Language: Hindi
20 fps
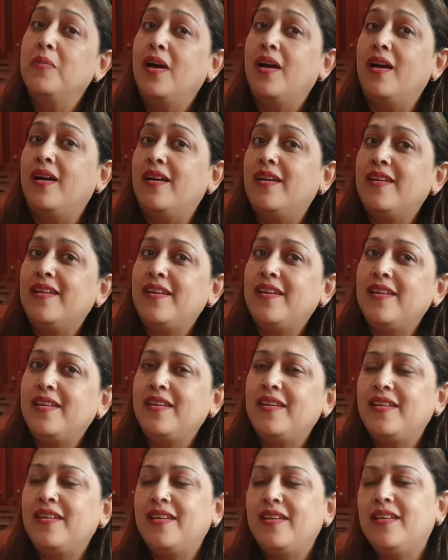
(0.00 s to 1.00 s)
हाय
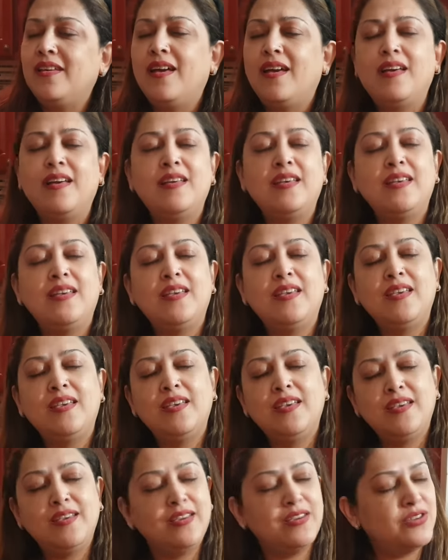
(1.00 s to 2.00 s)
हाय
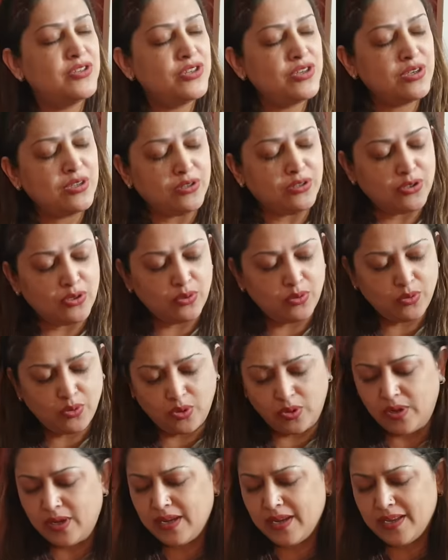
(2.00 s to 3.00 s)
जदो
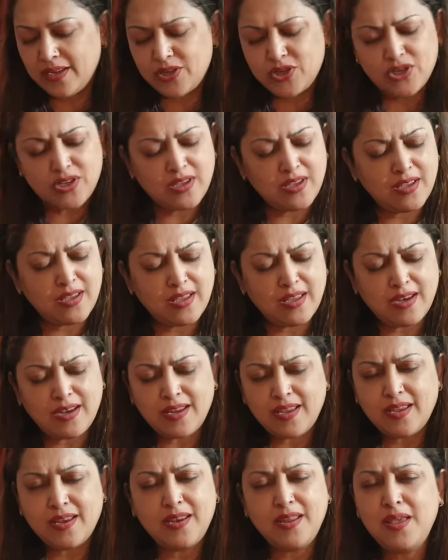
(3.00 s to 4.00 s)
हल जे
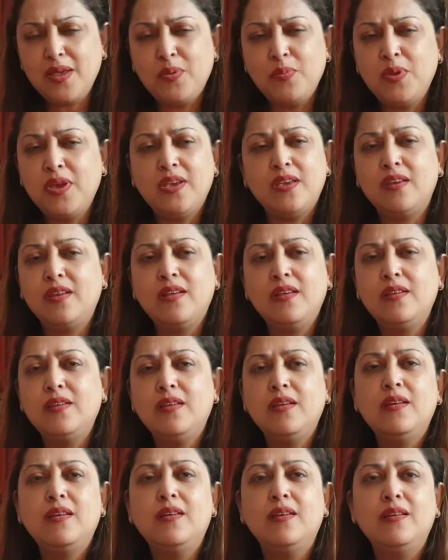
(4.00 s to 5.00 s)
मेरा ना